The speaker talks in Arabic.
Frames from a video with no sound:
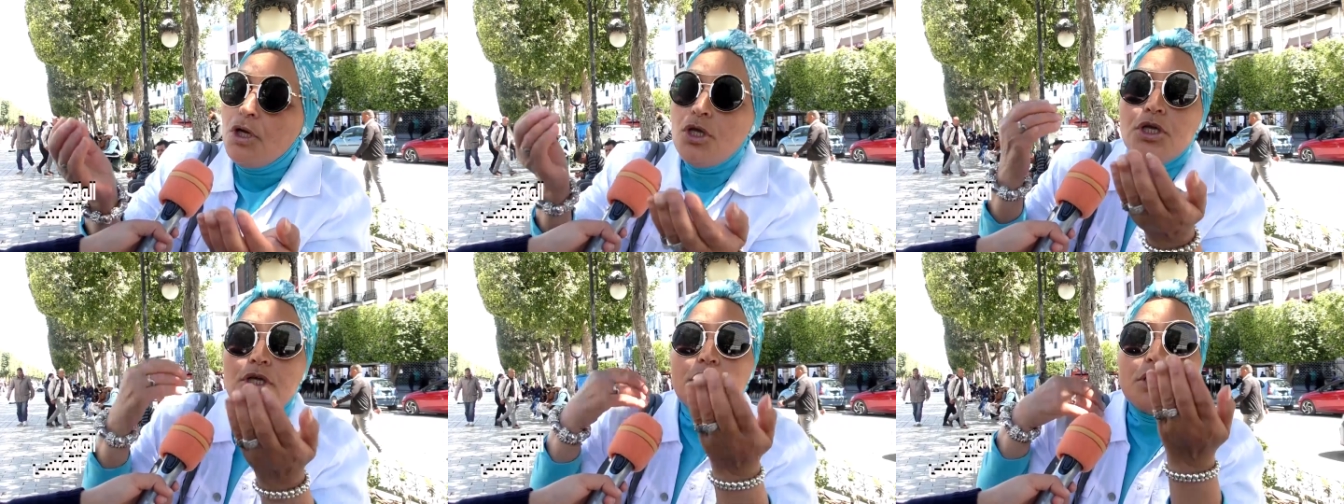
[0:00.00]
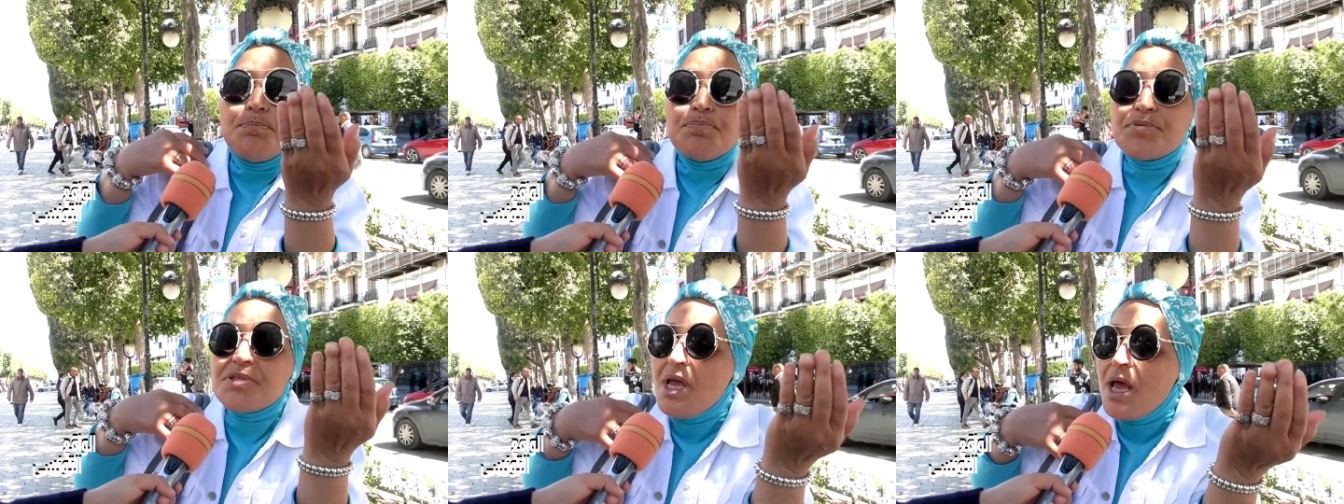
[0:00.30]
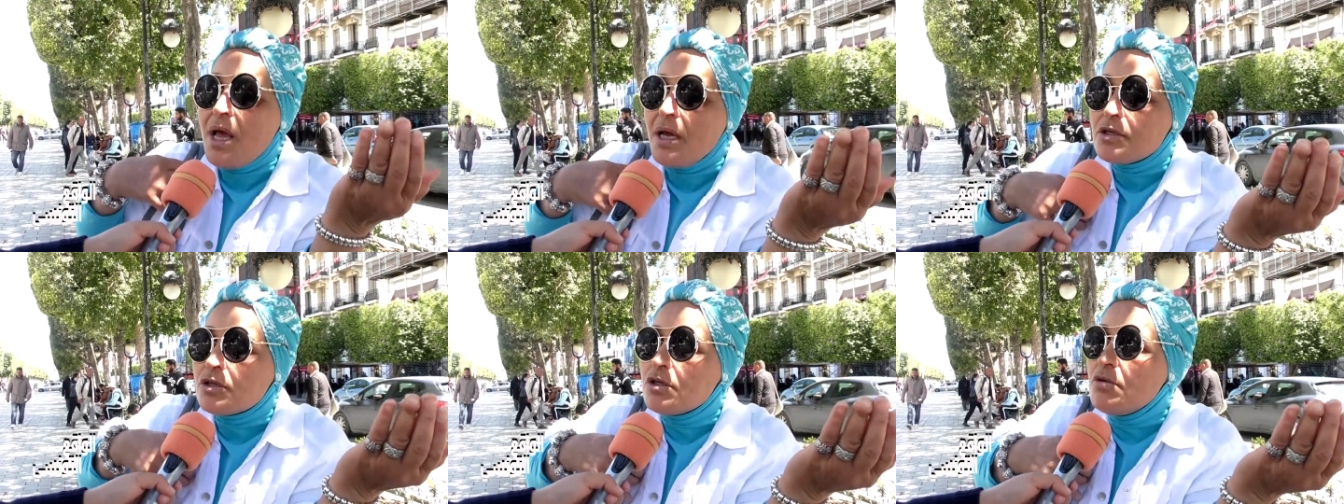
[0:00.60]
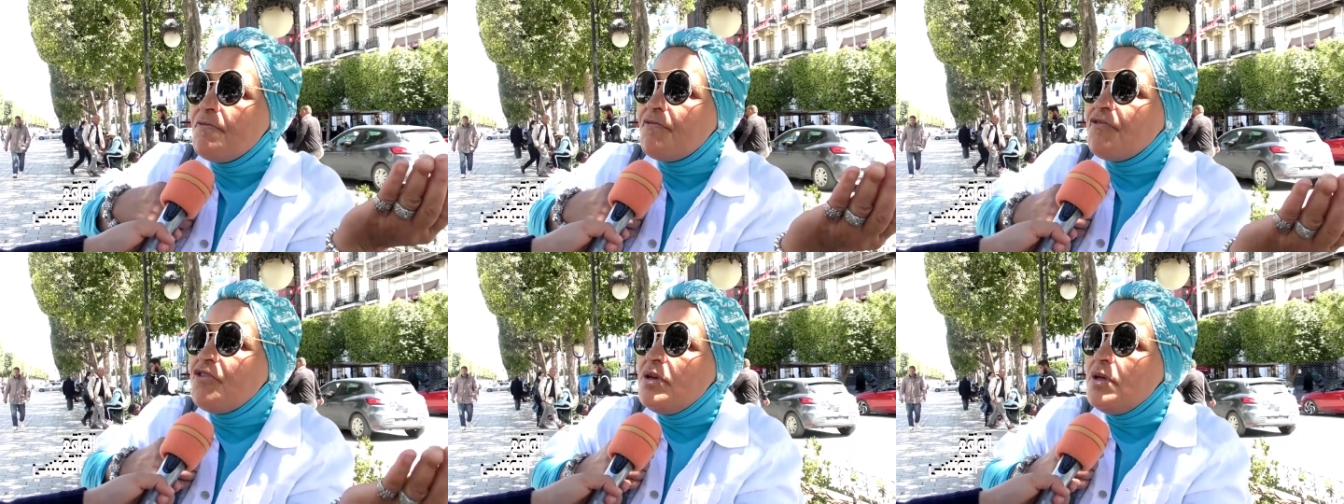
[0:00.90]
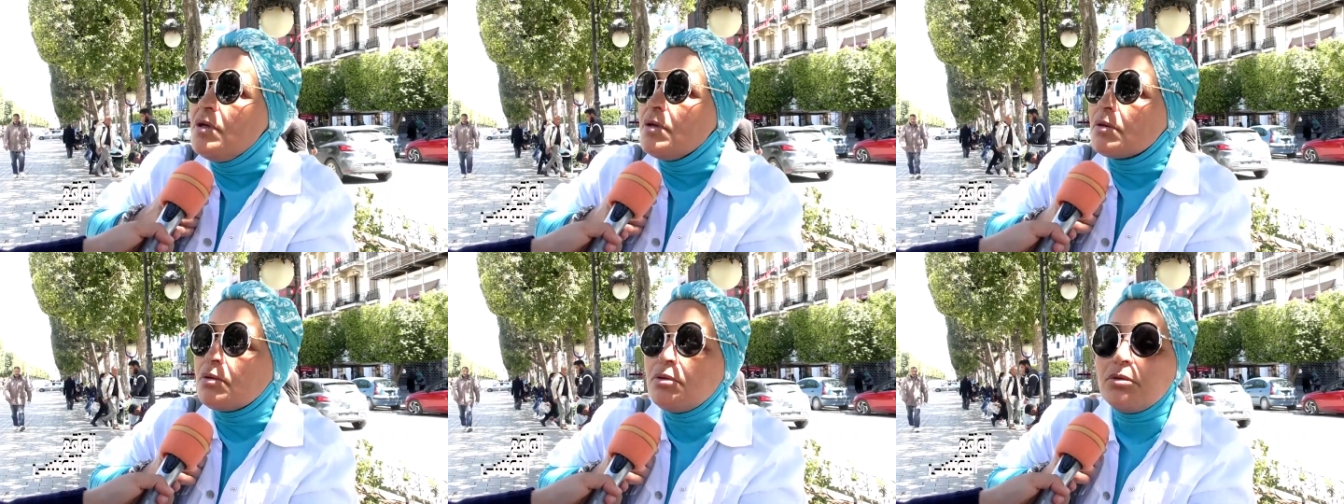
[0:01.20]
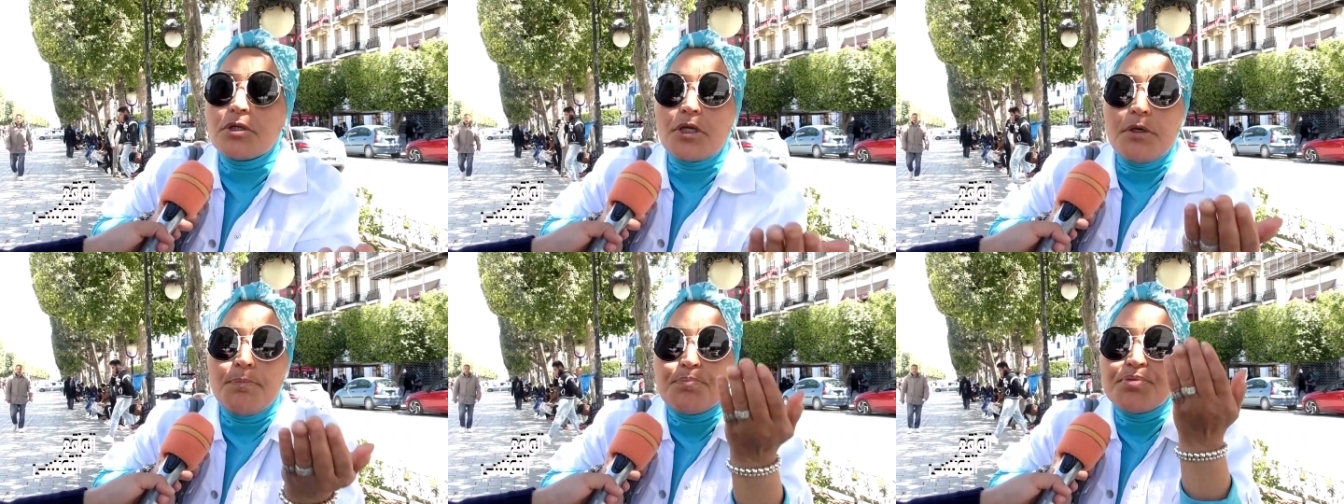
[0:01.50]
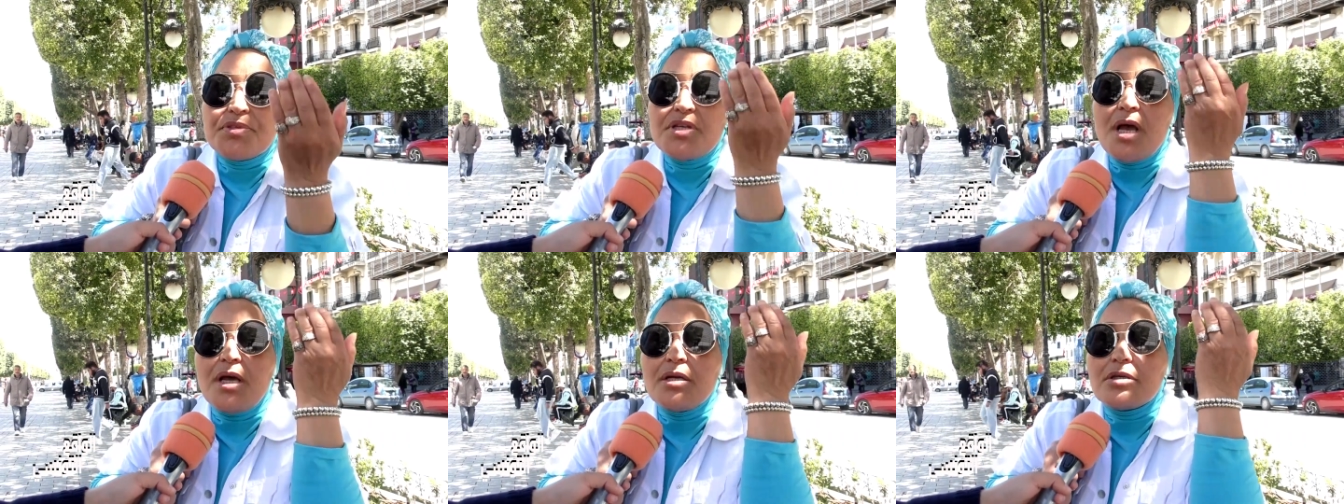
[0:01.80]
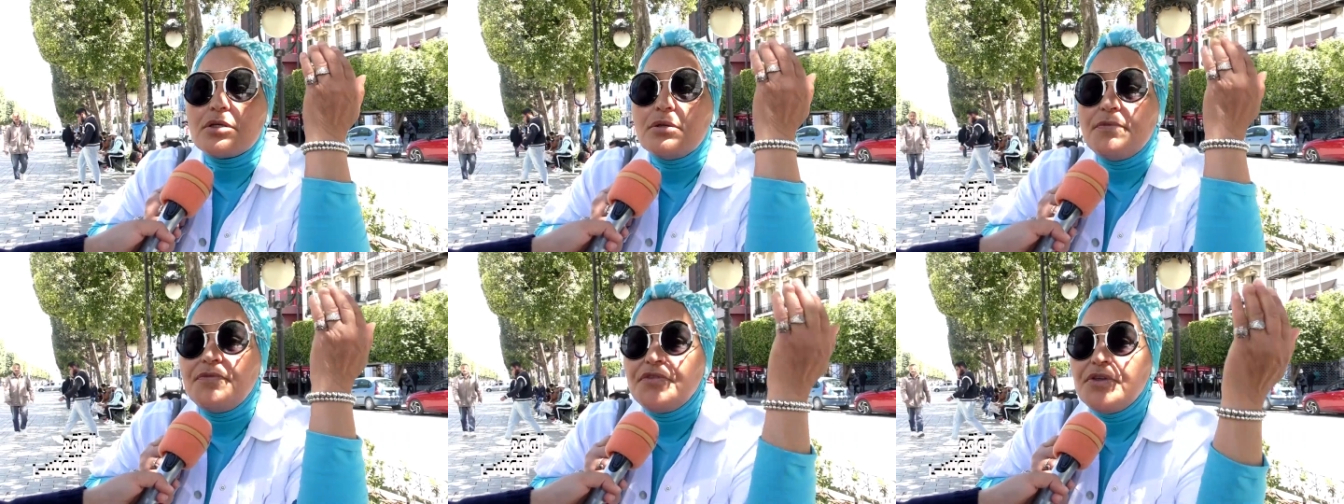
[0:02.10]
يكب ساعتكم فيق ويكب ساعتكم